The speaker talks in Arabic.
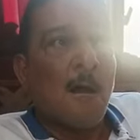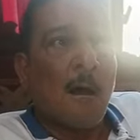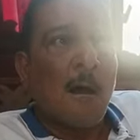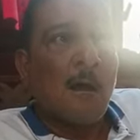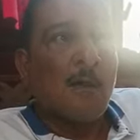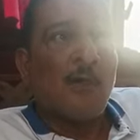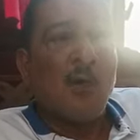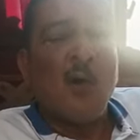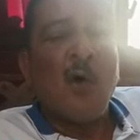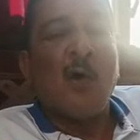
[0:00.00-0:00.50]
اه
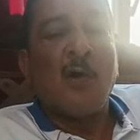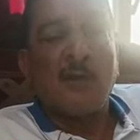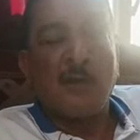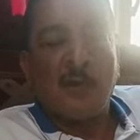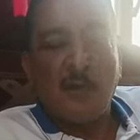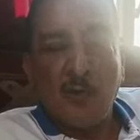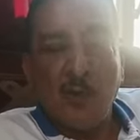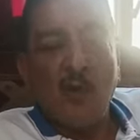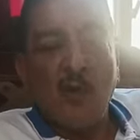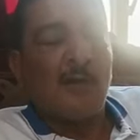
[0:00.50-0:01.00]
دخت
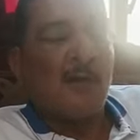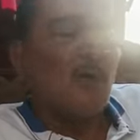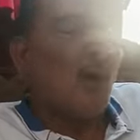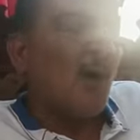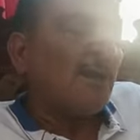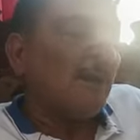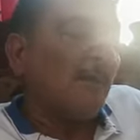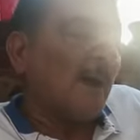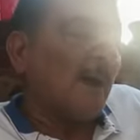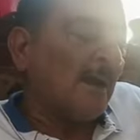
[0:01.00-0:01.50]
دخت
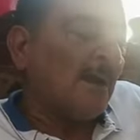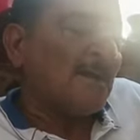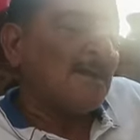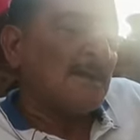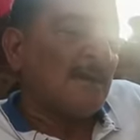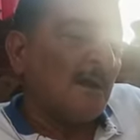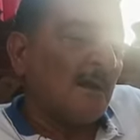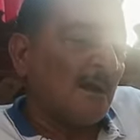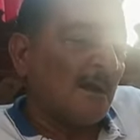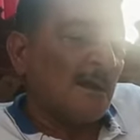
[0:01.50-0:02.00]
رحت مكان
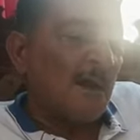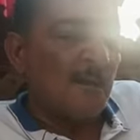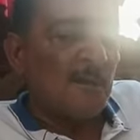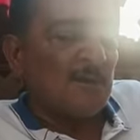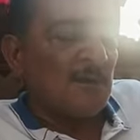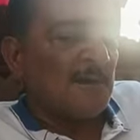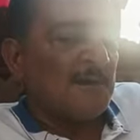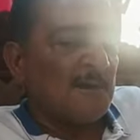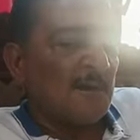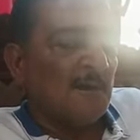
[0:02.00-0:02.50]
استخراجها
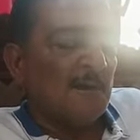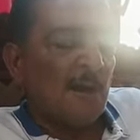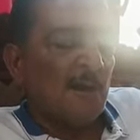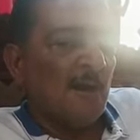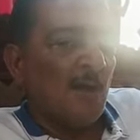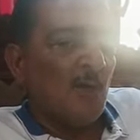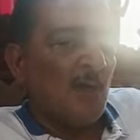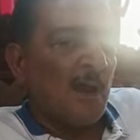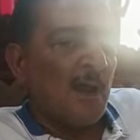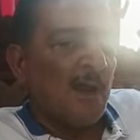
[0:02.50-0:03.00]
مش عايزين
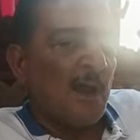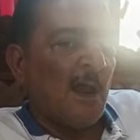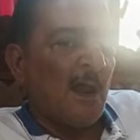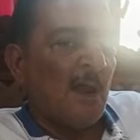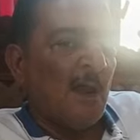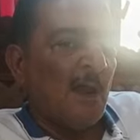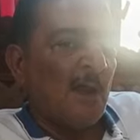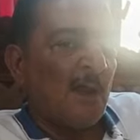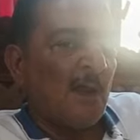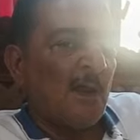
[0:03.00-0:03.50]
يطلعوا لي اي
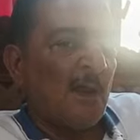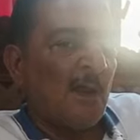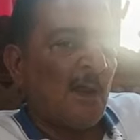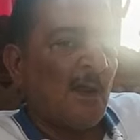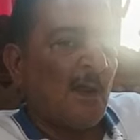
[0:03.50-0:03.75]
حاجه